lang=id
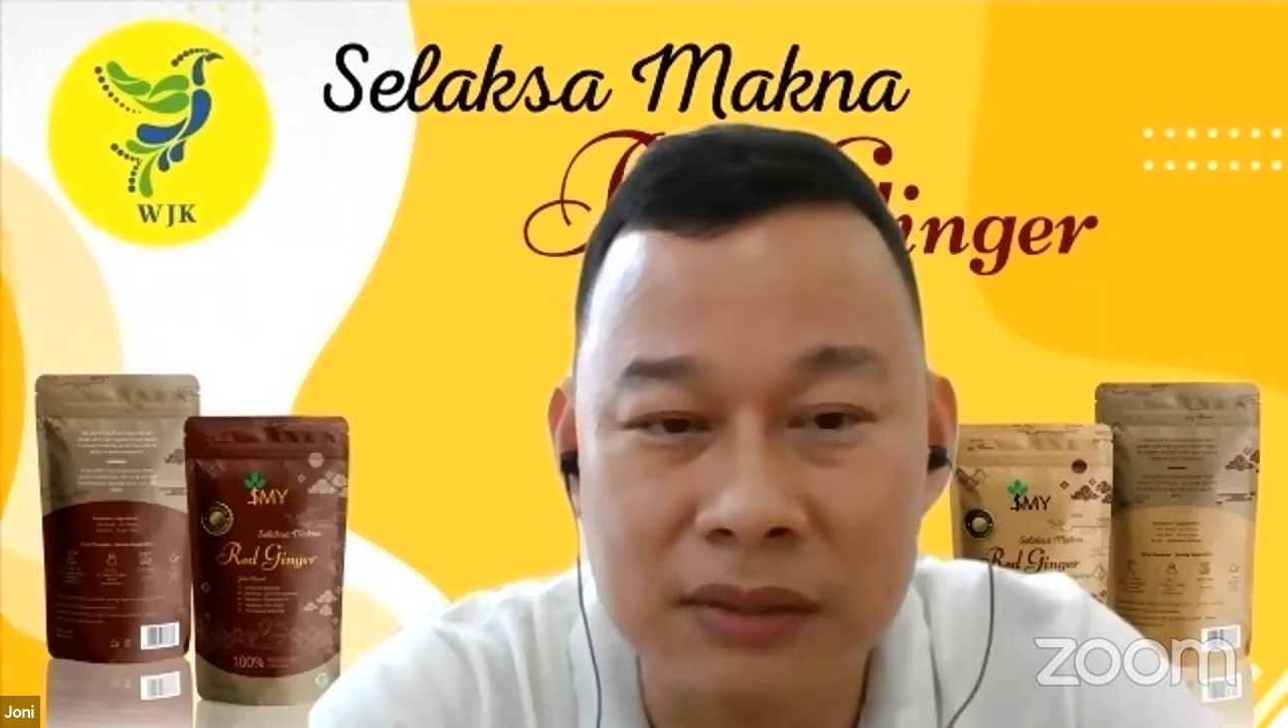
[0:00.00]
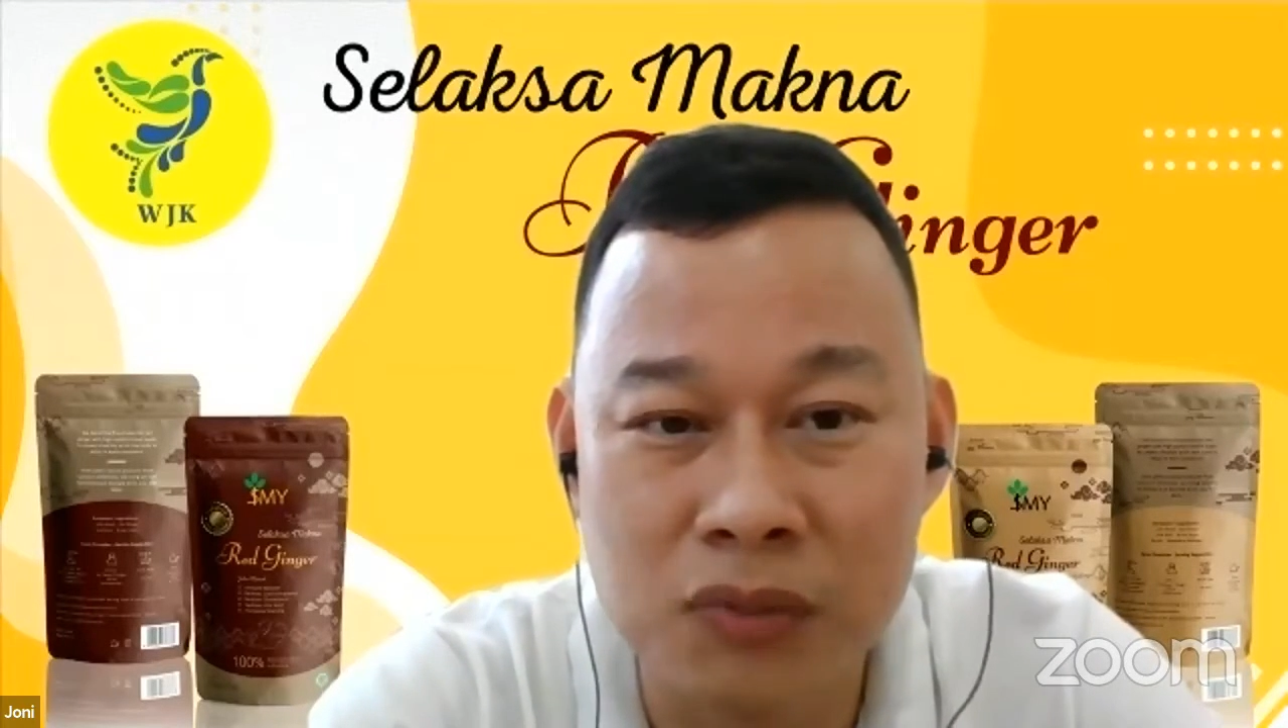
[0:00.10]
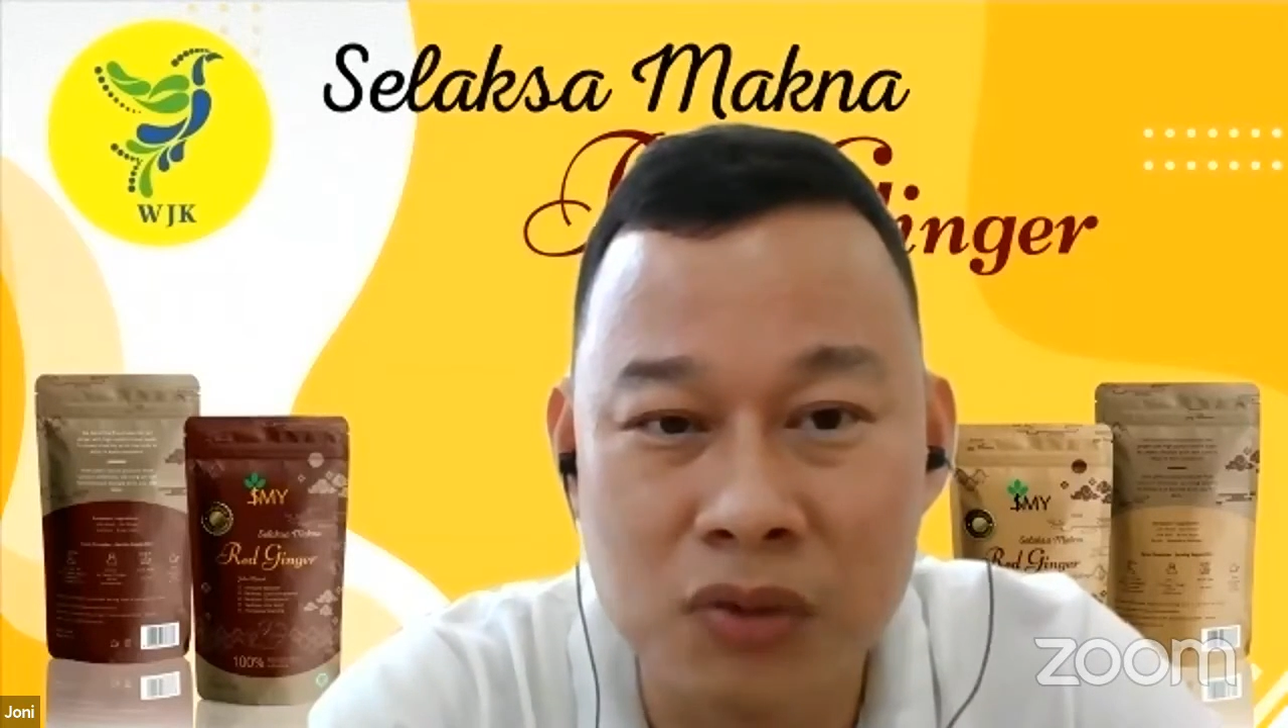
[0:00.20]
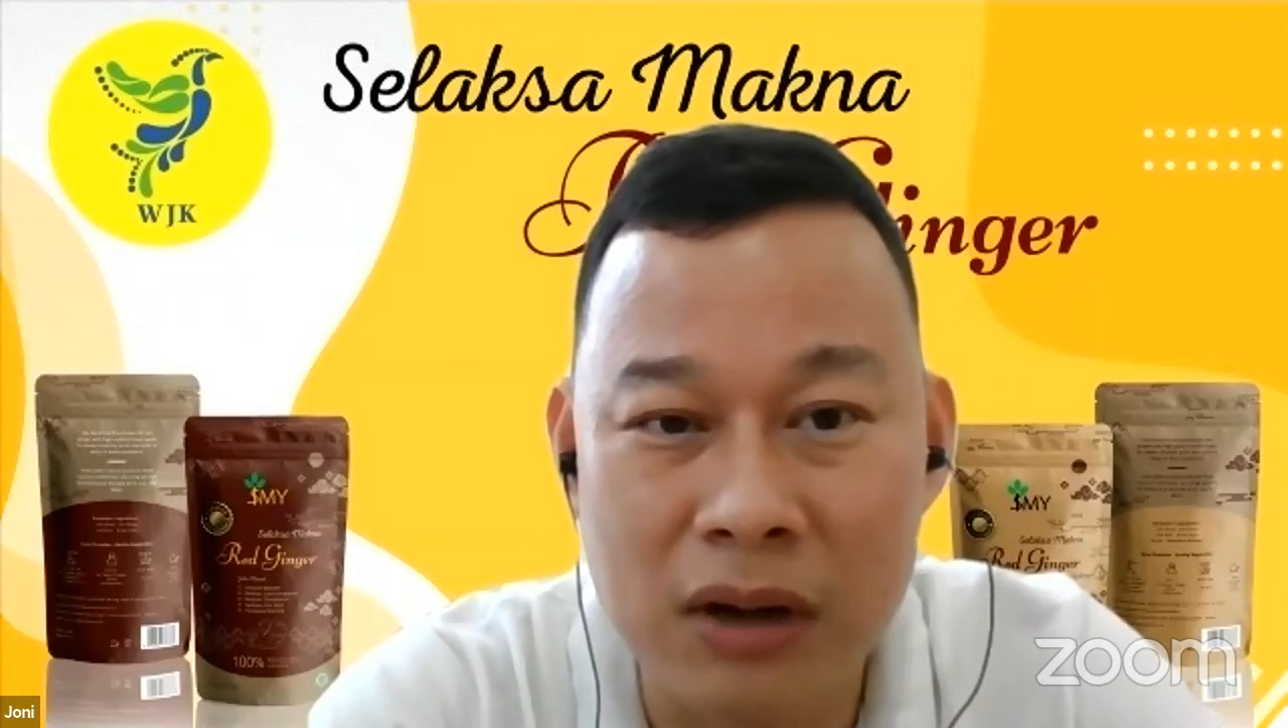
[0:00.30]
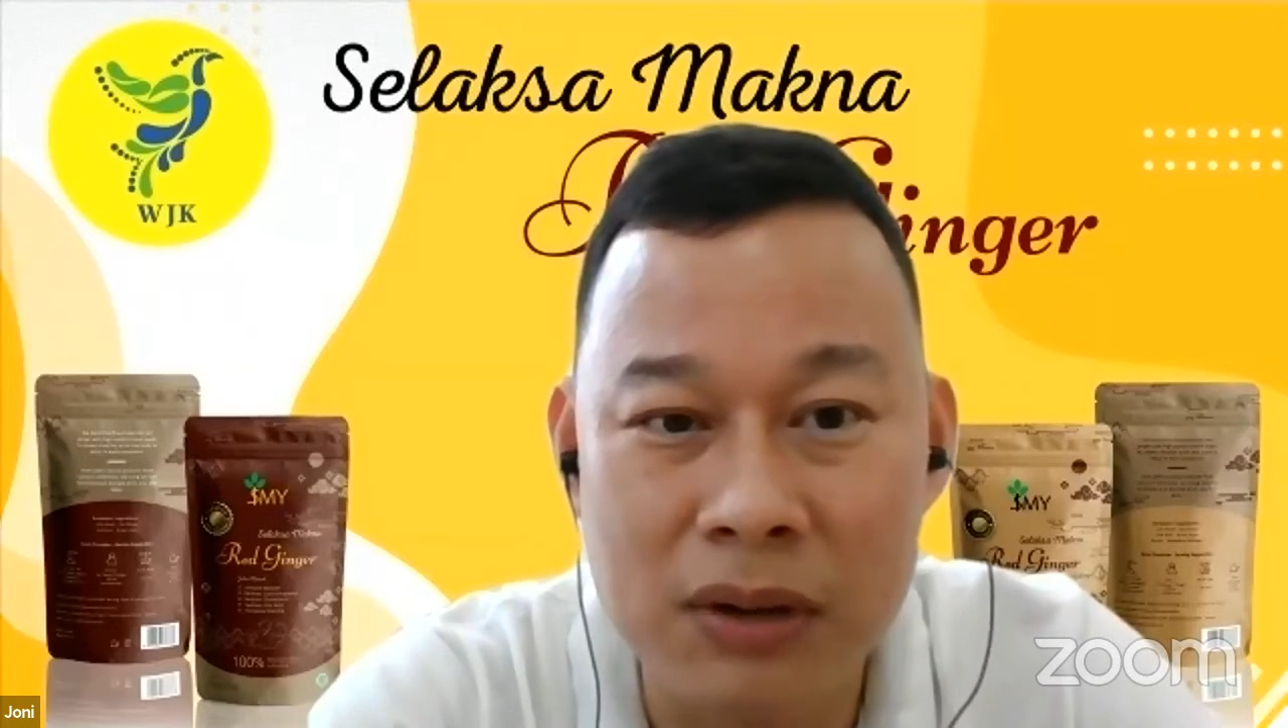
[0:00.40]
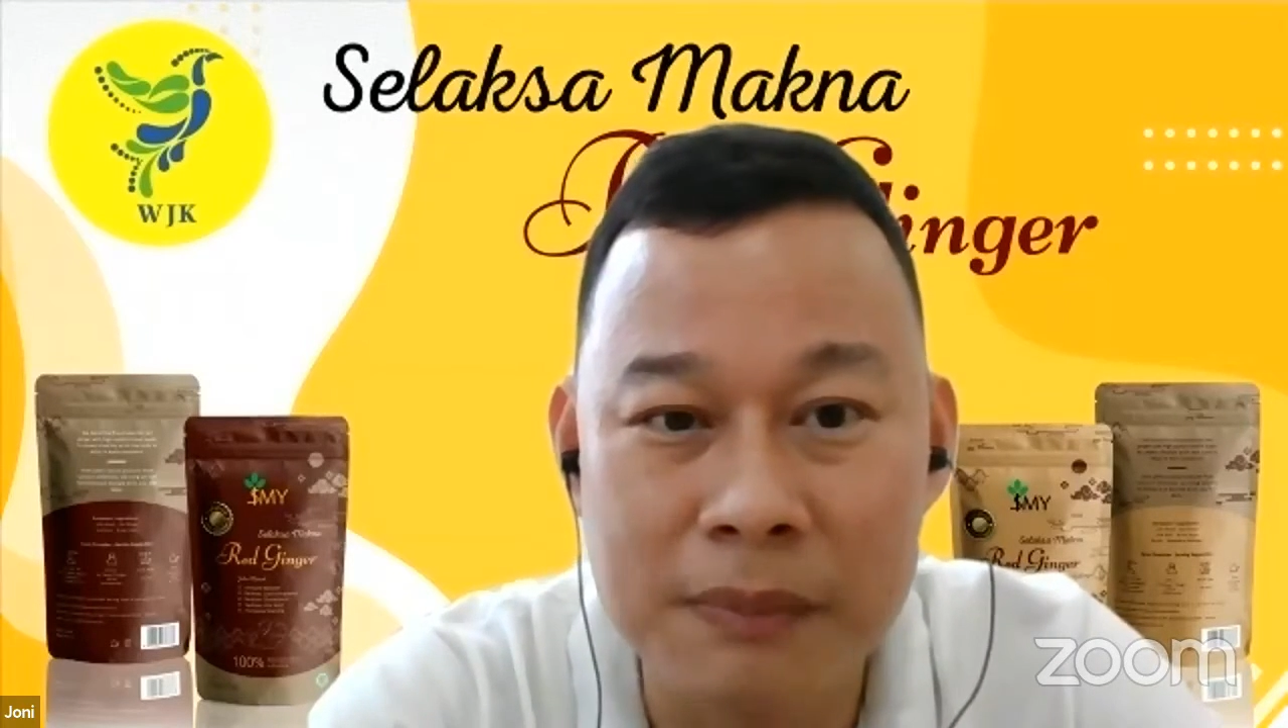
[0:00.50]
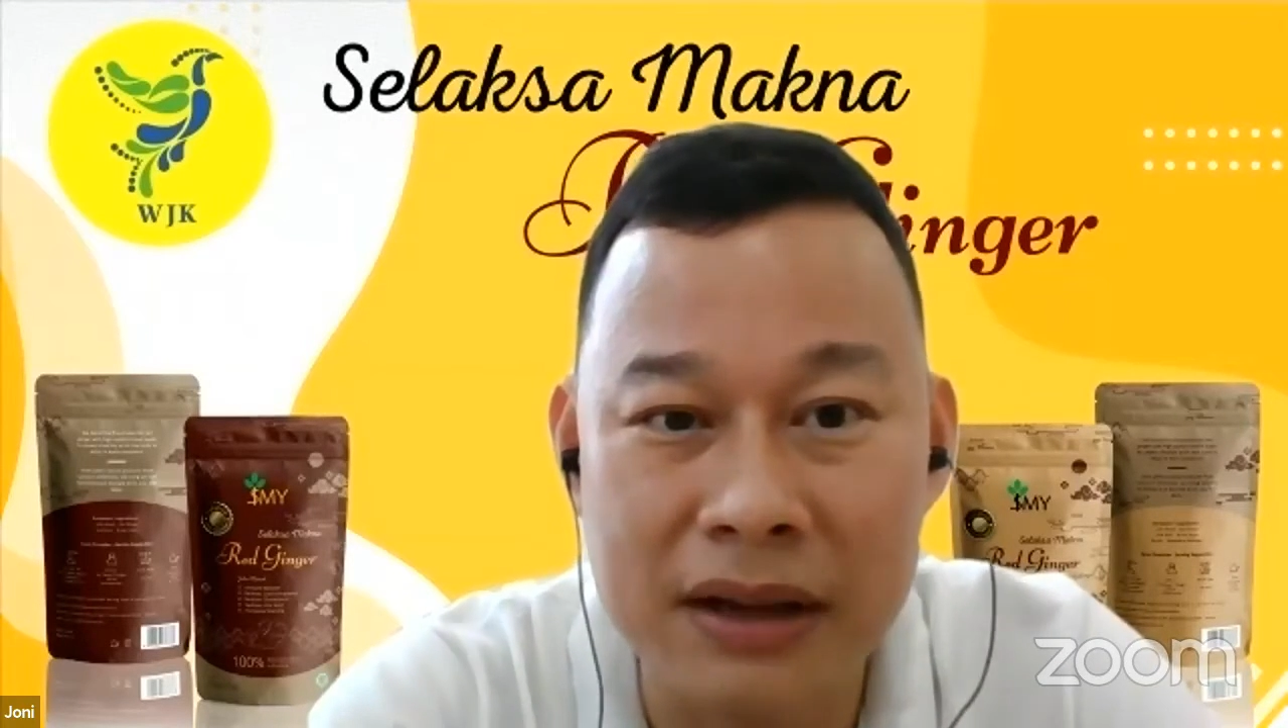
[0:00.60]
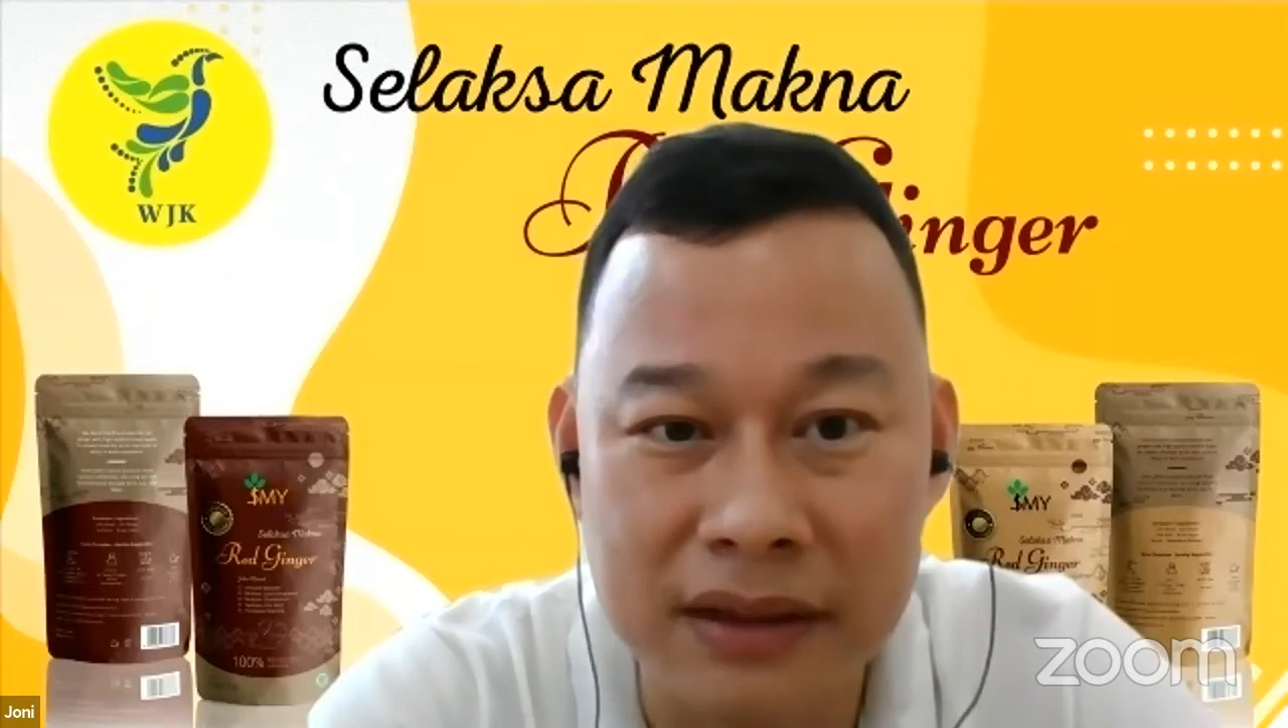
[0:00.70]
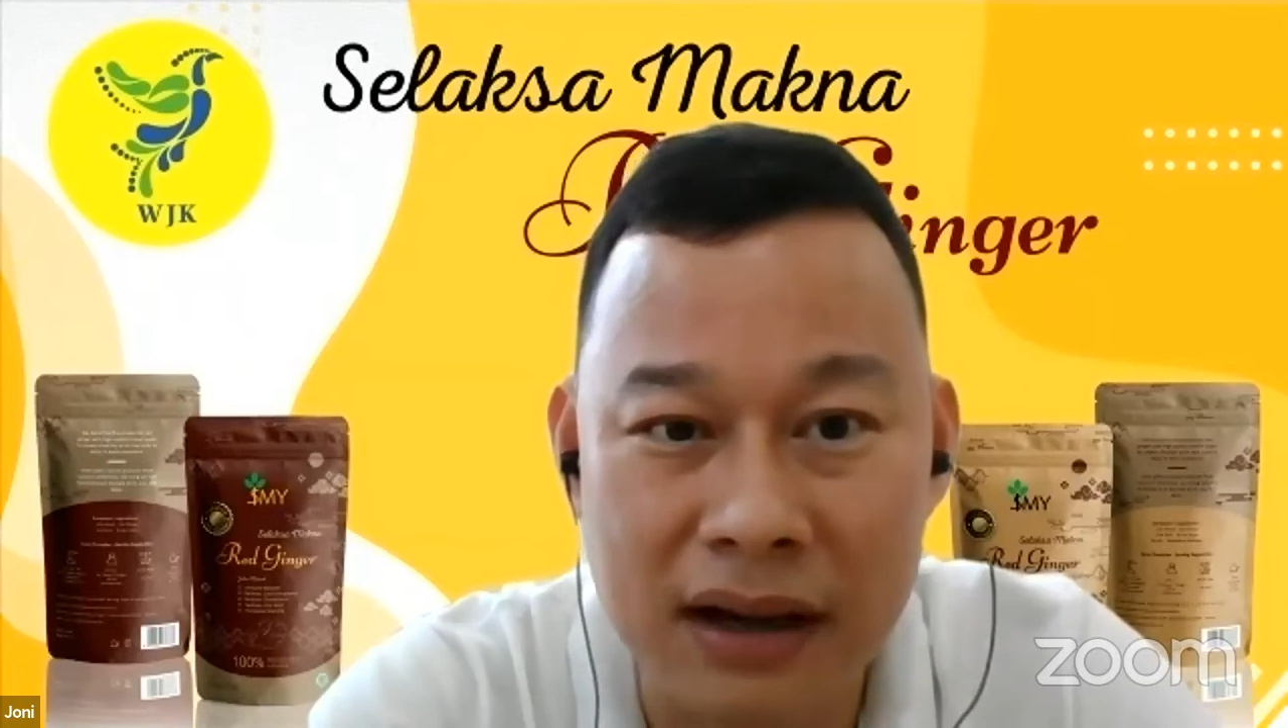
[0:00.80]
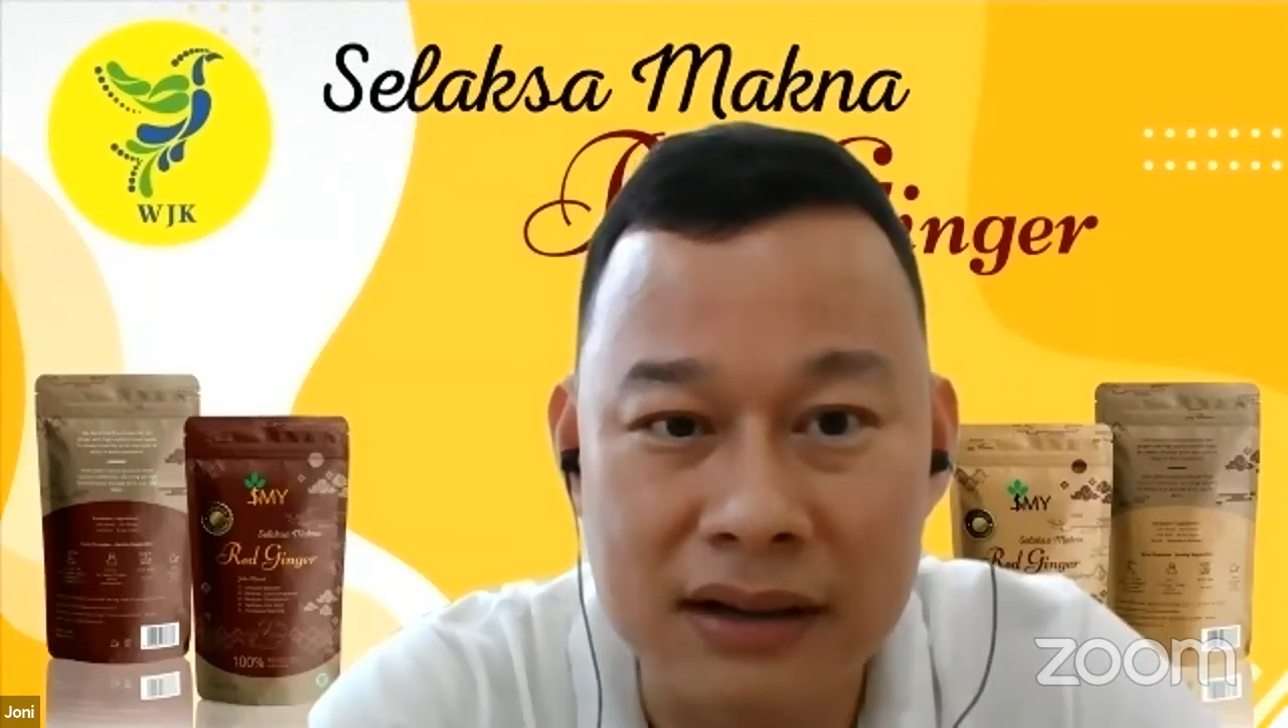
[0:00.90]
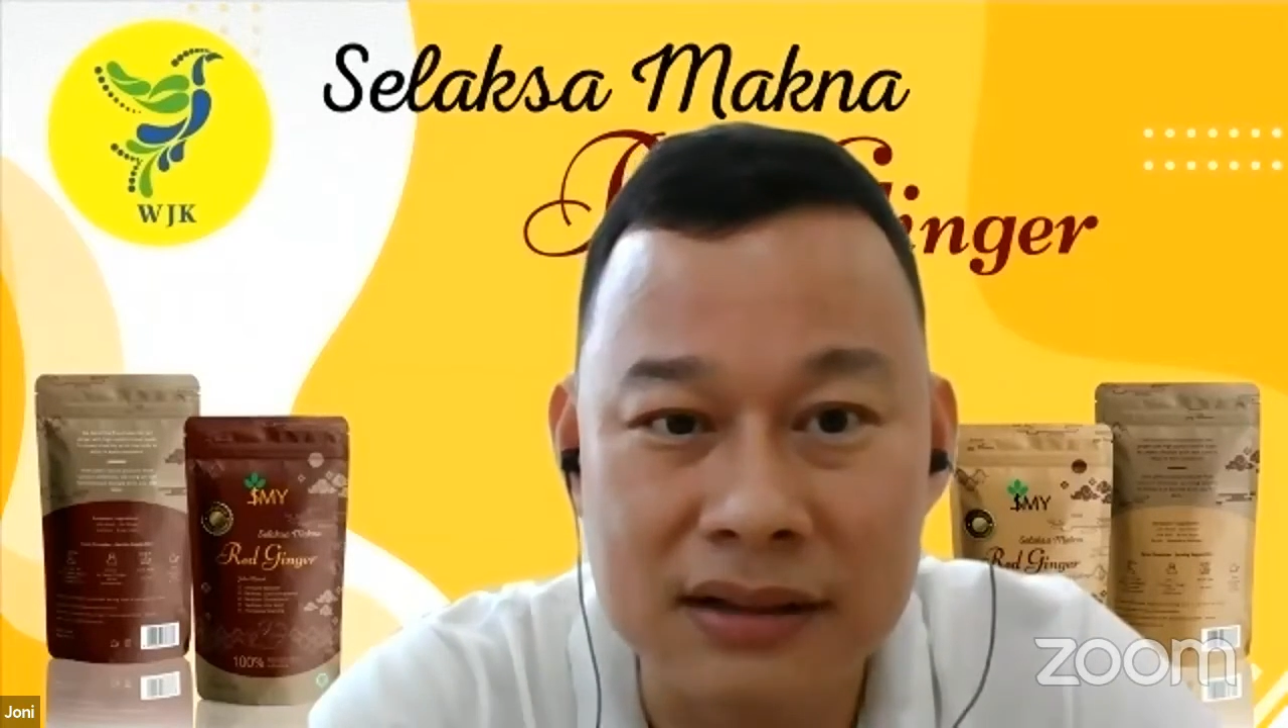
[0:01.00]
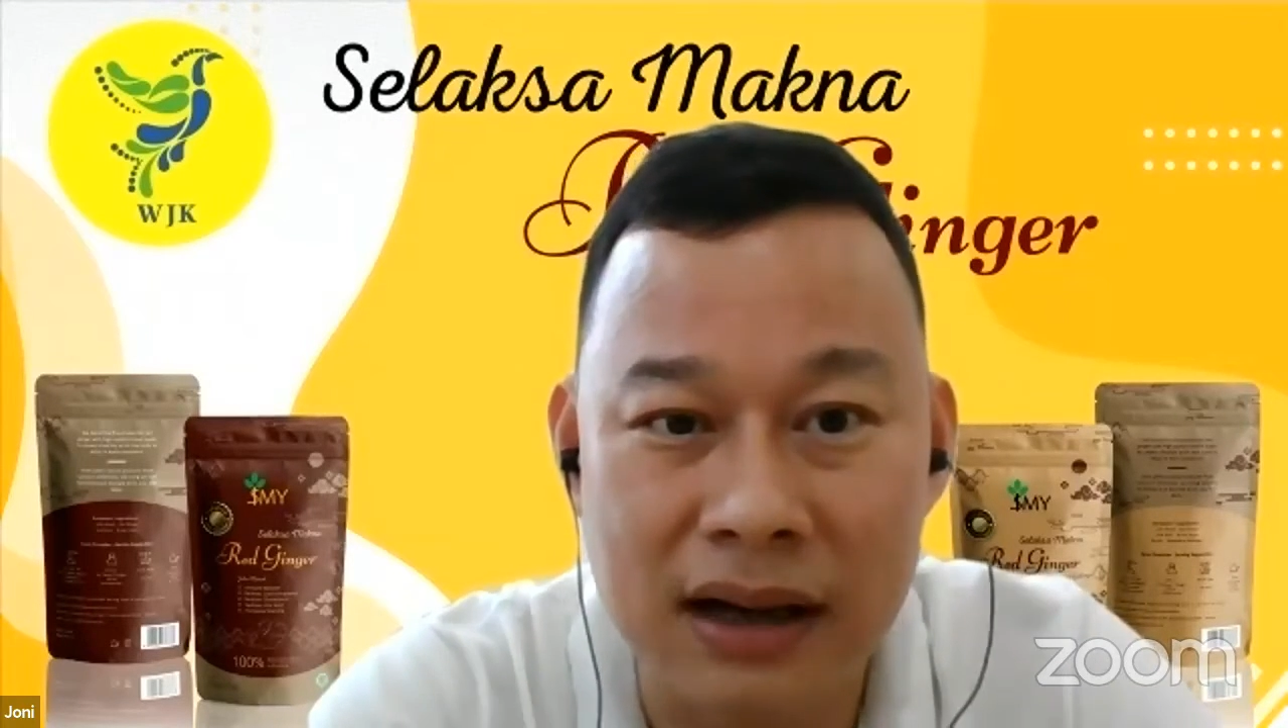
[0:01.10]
temulawak banyak